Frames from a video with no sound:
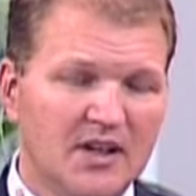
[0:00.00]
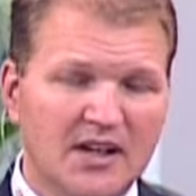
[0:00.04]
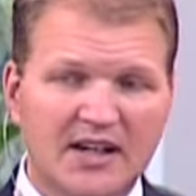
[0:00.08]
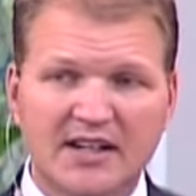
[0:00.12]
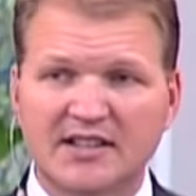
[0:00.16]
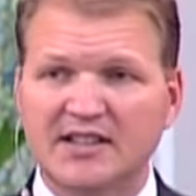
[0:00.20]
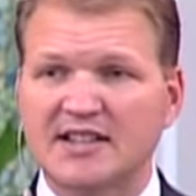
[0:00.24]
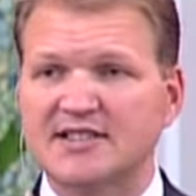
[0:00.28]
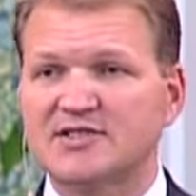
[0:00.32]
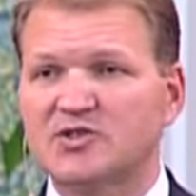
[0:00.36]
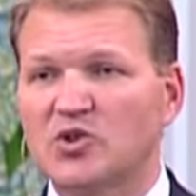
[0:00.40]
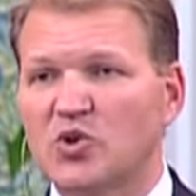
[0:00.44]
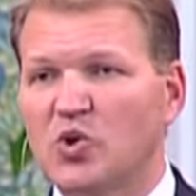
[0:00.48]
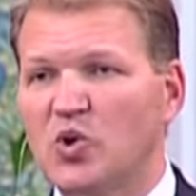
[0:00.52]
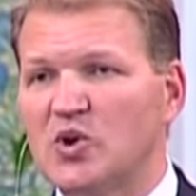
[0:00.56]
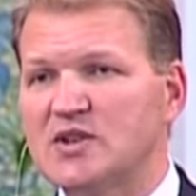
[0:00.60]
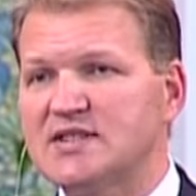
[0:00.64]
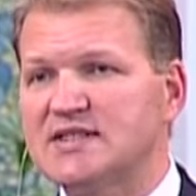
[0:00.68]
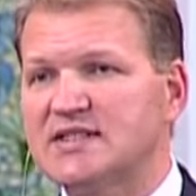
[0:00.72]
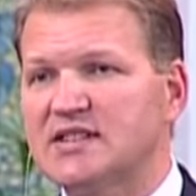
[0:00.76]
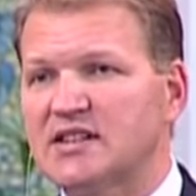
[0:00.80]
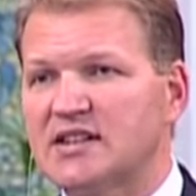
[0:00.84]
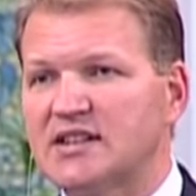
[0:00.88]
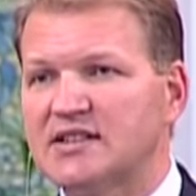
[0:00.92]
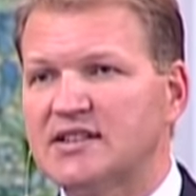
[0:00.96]
Хотя, с
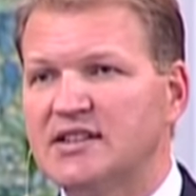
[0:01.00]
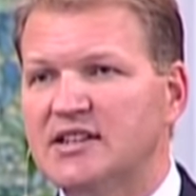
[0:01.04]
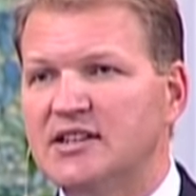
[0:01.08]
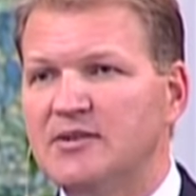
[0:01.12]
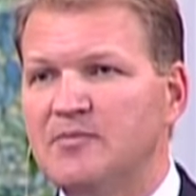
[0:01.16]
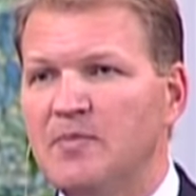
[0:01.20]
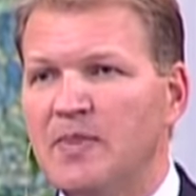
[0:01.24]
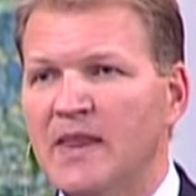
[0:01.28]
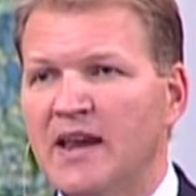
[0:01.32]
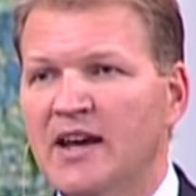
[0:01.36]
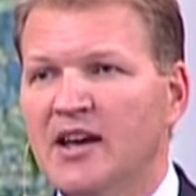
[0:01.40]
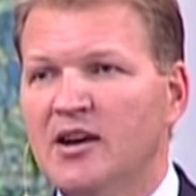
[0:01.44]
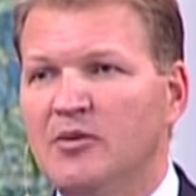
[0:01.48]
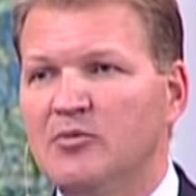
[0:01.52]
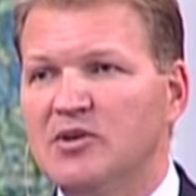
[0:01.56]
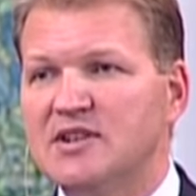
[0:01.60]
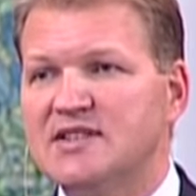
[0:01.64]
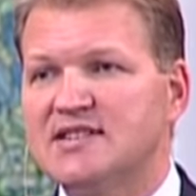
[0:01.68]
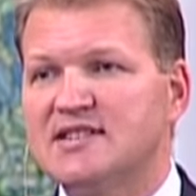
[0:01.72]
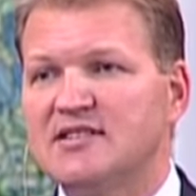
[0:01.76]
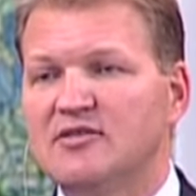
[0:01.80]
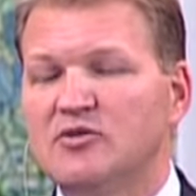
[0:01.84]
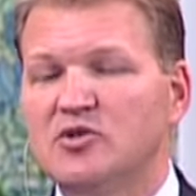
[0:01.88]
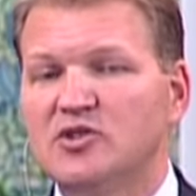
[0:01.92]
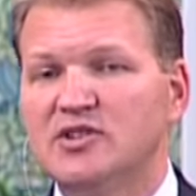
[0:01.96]
другой стороны, мы
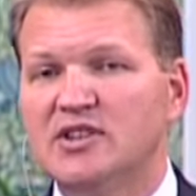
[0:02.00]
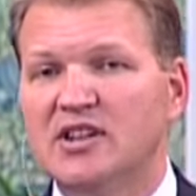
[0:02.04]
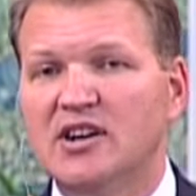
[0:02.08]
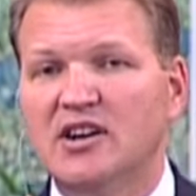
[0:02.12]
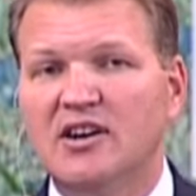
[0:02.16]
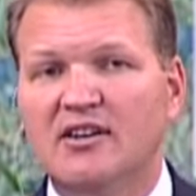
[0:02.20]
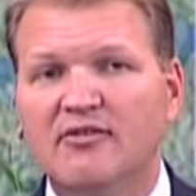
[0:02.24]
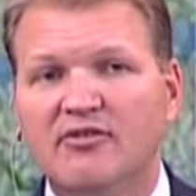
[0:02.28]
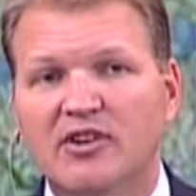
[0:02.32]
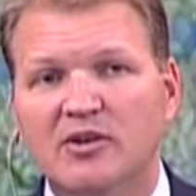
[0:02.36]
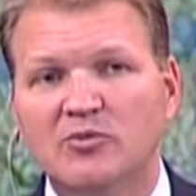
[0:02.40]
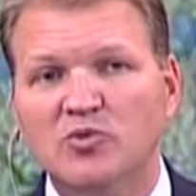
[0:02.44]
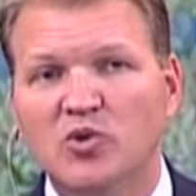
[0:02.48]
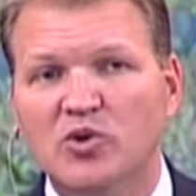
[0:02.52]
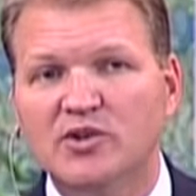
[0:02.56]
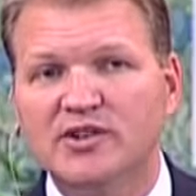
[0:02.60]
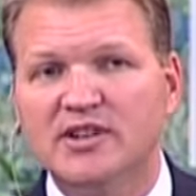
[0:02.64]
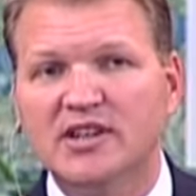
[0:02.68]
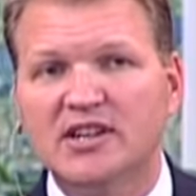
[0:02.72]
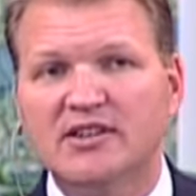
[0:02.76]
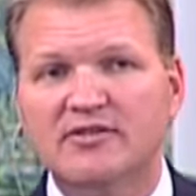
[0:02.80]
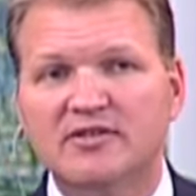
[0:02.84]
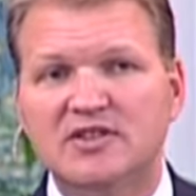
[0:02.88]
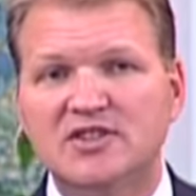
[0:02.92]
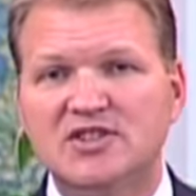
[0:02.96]
сегодня во
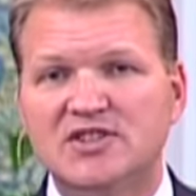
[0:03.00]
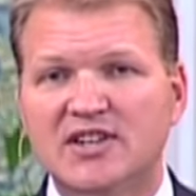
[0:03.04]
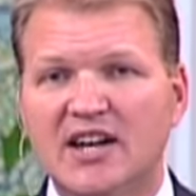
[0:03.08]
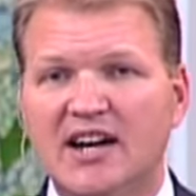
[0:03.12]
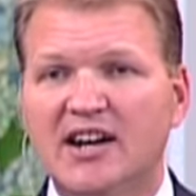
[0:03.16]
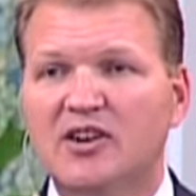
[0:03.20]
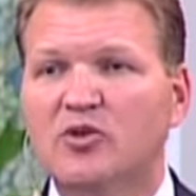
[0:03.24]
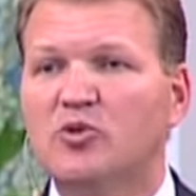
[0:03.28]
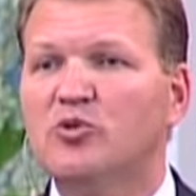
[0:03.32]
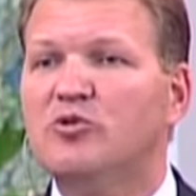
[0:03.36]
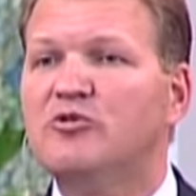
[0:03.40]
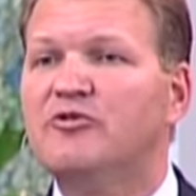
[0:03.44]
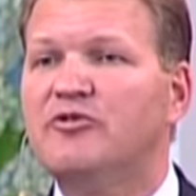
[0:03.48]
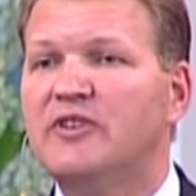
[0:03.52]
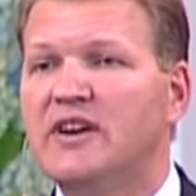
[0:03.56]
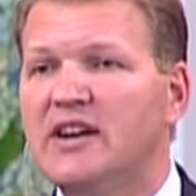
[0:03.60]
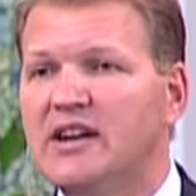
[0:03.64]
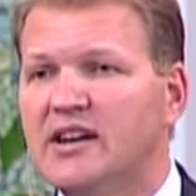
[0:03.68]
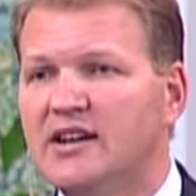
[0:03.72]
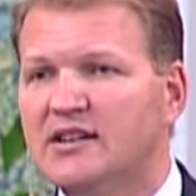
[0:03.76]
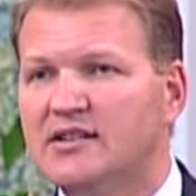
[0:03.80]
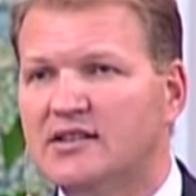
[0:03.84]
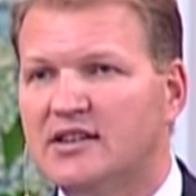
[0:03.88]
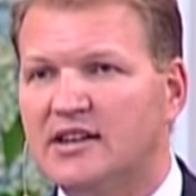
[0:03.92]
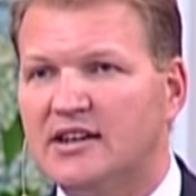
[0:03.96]
многих вещах
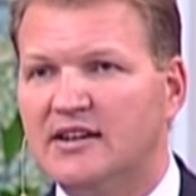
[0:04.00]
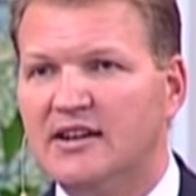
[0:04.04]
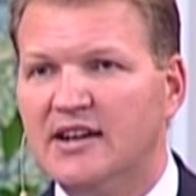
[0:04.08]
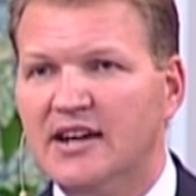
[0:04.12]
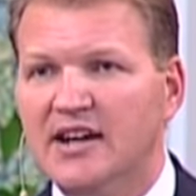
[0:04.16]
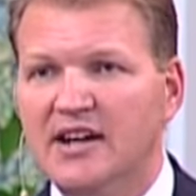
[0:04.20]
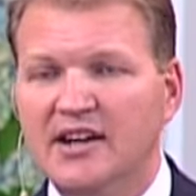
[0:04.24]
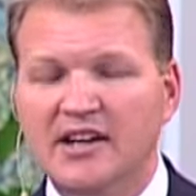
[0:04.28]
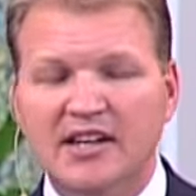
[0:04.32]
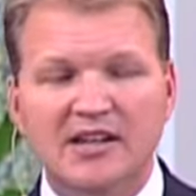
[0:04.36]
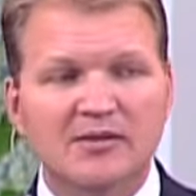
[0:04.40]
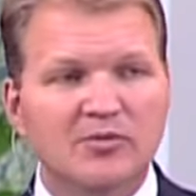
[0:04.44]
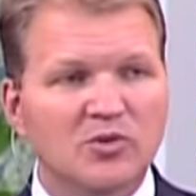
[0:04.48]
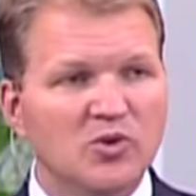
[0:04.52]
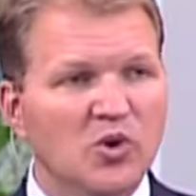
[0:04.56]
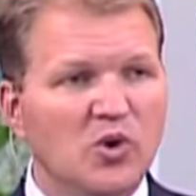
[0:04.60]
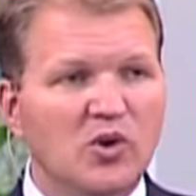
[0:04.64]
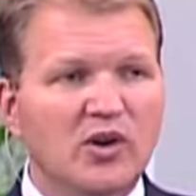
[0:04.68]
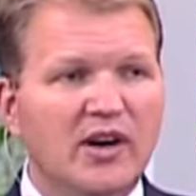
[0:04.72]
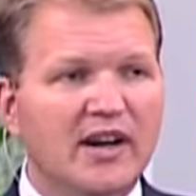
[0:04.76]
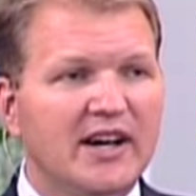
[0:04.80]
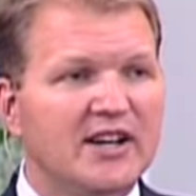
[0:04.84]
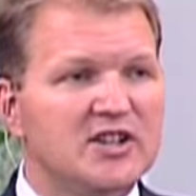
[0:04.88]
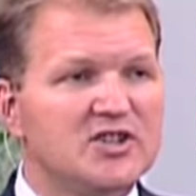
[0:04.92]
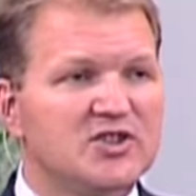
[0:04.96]
уверены, и
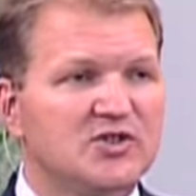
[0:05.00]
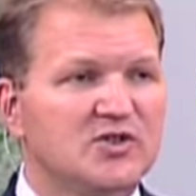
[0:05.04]
многое,